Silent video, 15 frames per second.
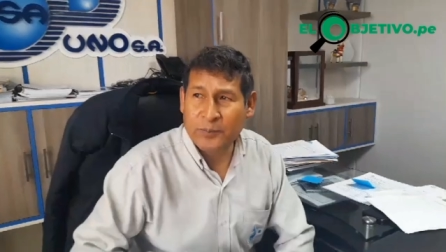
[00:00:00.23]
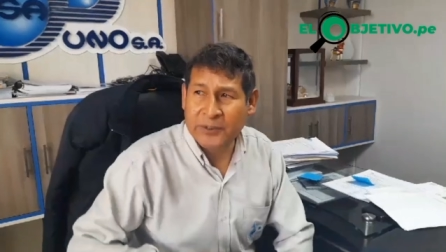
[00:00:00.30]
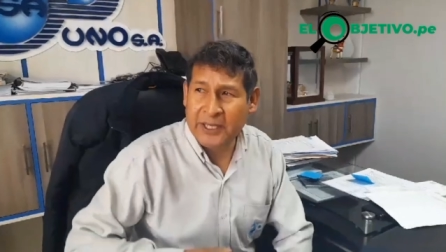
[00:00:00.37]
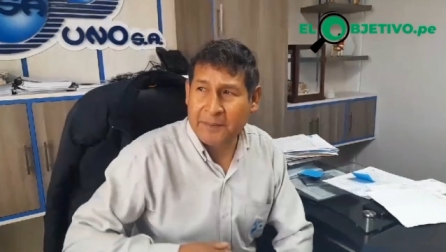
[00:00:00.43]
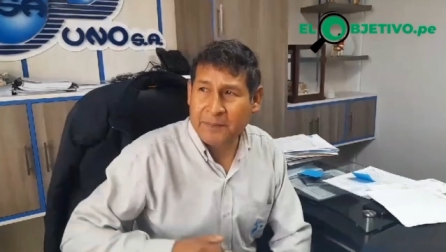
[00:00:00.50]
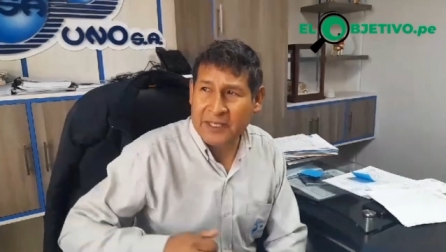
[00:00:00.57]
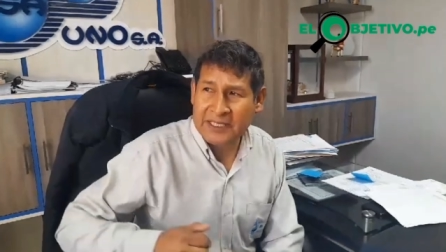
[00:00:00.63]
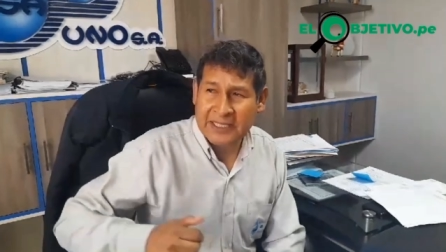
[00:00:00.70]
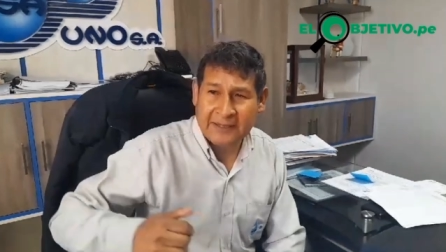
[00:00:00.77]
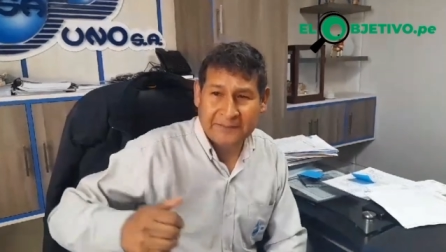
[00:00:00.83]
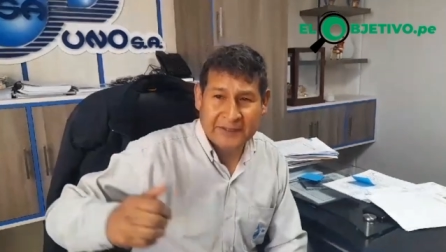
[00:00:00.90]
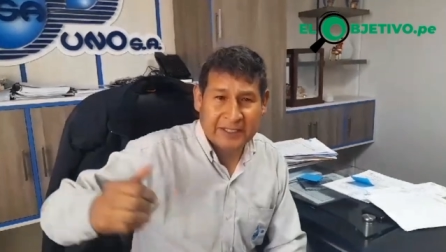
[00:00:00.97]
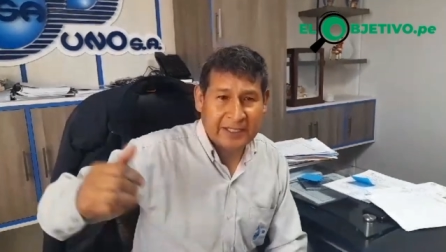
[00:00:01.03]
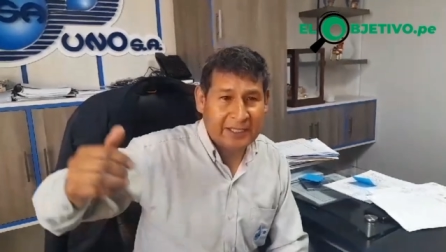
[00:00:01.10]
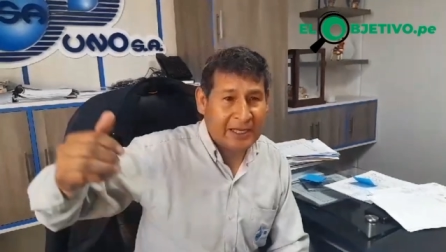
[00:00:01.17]
es
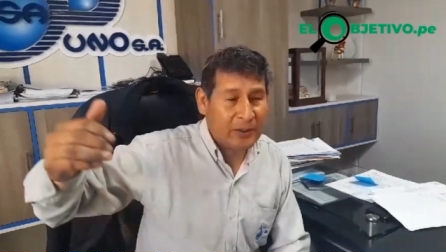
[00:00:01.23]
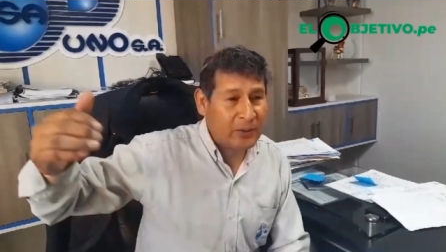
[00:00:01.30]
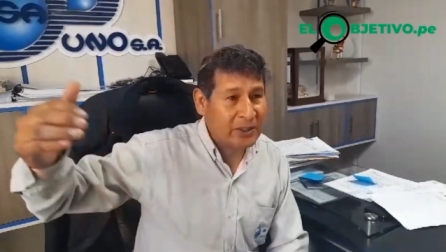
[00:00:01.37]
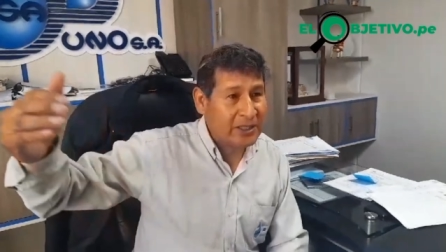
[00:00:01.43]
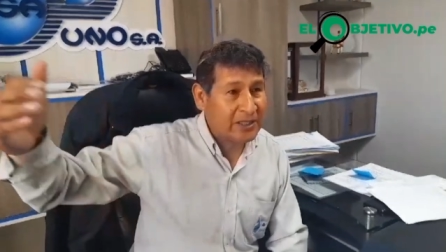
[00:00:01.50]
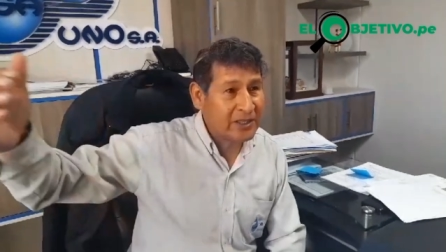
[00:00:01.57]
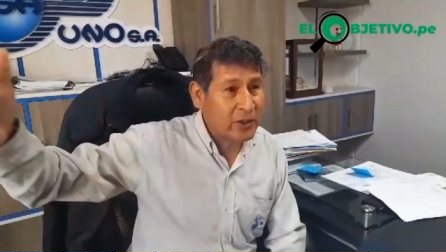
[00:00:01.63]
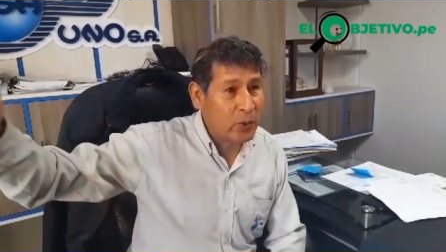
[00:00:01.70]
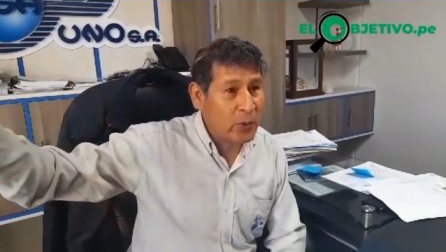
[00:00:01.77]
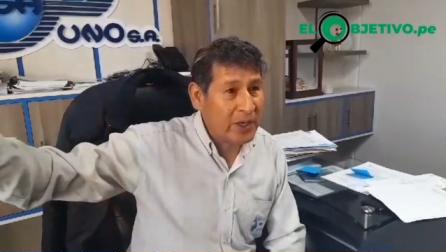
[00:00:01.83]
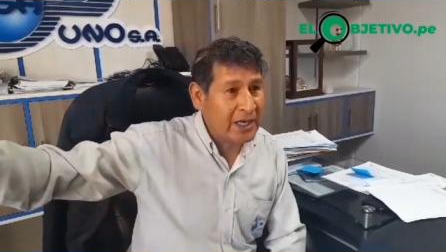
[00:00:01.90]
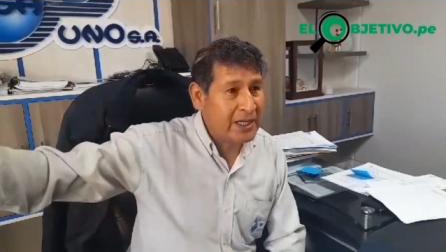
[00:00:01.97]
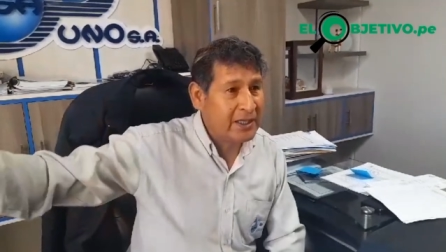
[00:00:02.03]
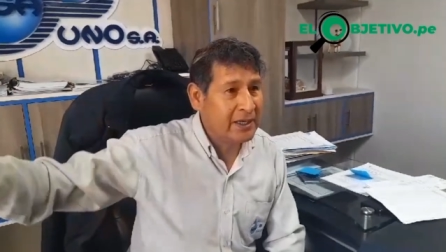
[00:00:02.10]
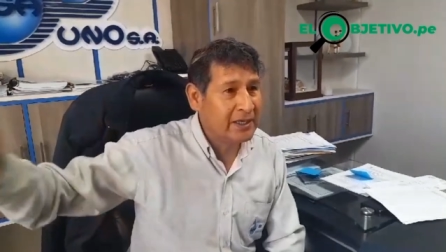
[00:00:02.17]
captar el agua del río
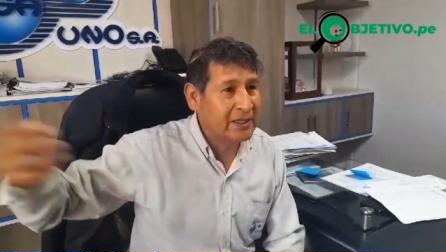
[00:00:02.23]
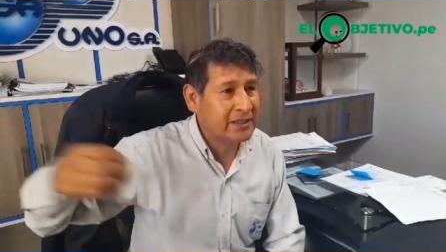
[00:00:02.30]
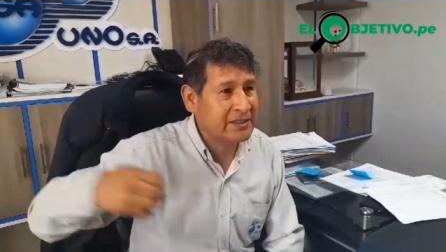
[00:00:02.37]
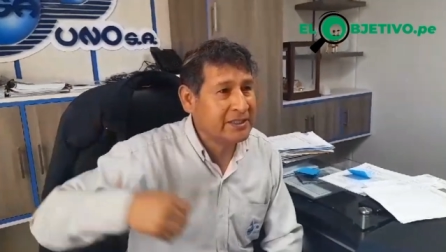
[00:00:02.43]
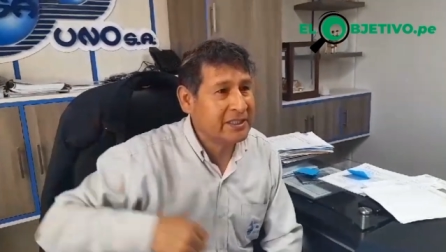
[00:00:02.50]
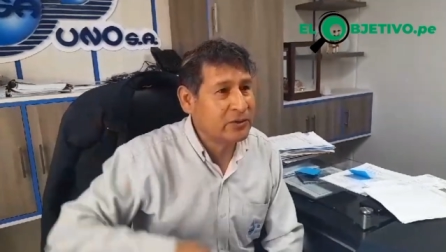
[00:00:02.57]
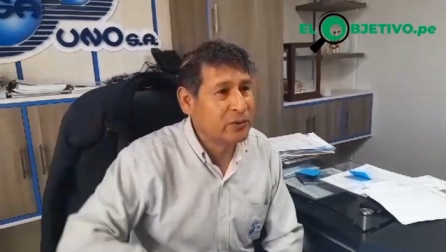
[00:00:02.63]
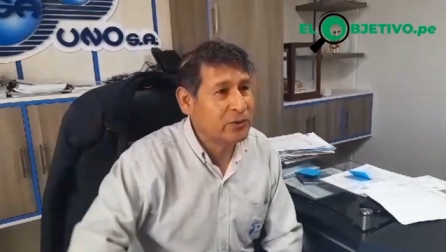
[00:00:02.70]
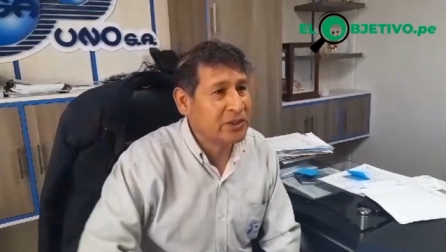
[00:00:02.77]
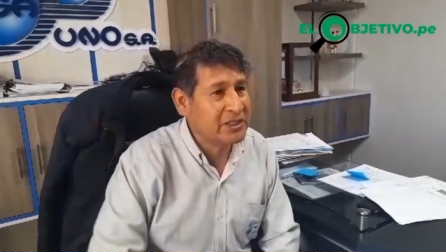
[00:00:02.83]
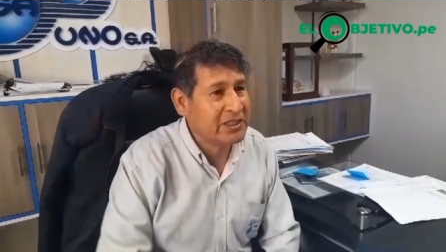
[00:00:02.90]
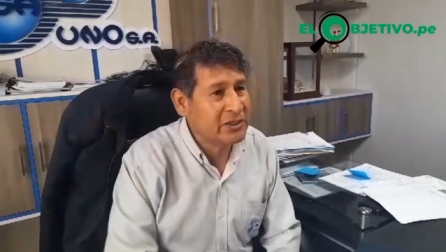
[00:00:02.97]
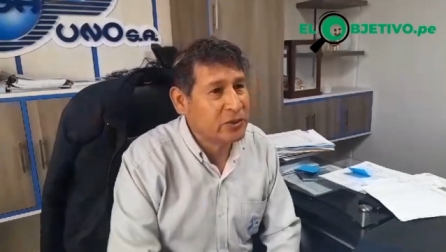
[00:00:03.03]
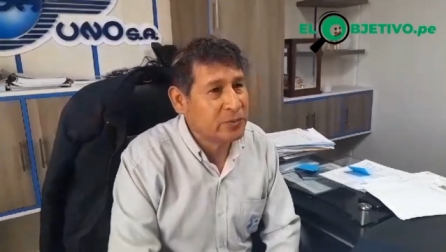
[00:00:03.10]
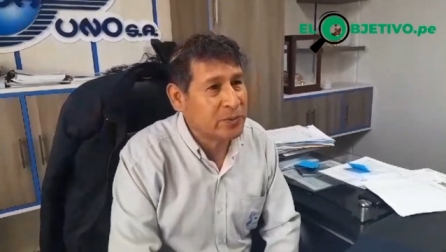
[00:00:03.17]
Willy en 110
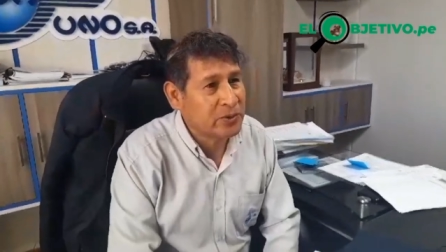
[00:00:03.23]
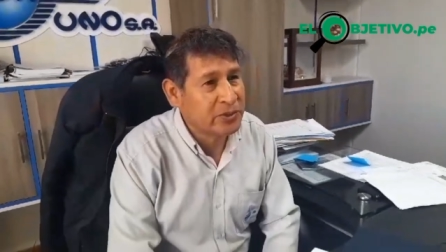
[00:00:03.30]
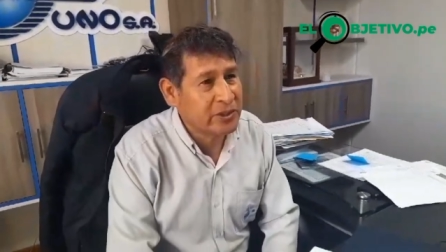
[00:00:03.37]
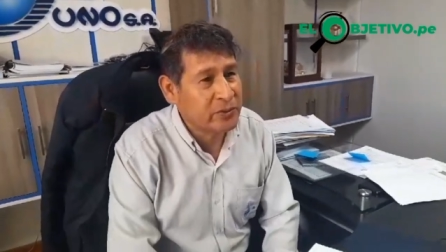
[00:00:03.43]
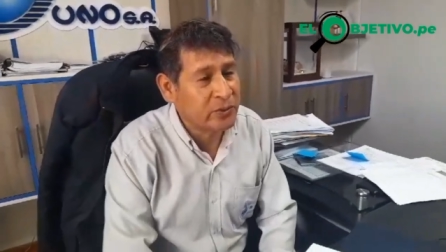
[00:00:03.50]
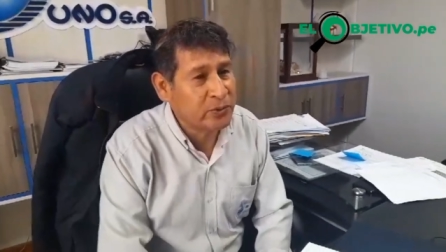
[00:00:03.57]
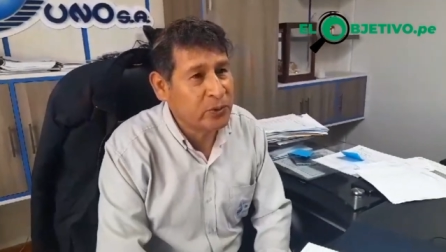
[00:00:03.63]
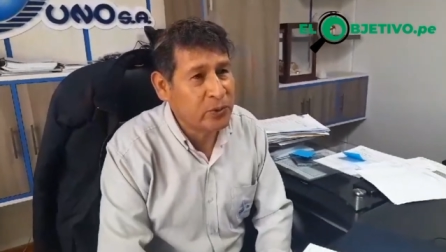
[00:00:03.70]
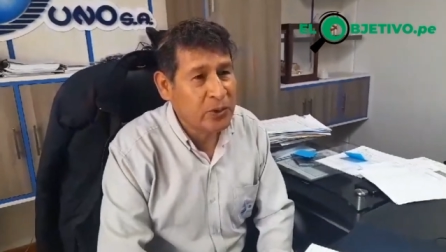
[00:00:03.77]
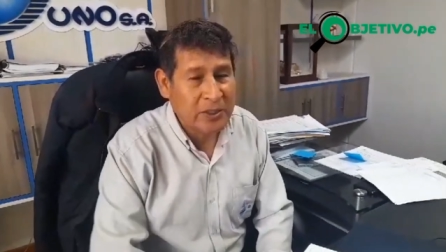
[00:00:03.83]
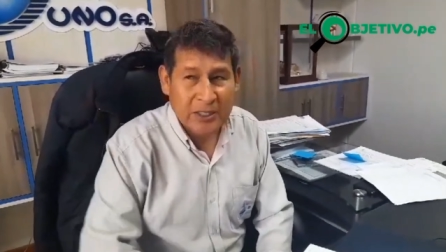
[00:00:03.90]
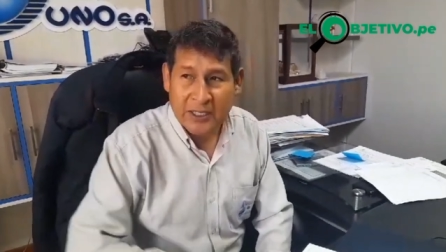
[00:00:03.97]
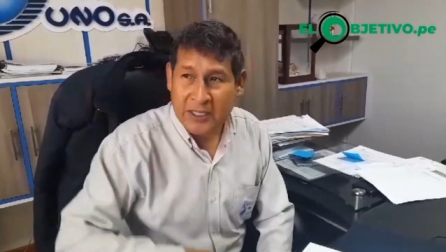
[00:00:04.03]
litros por segundo,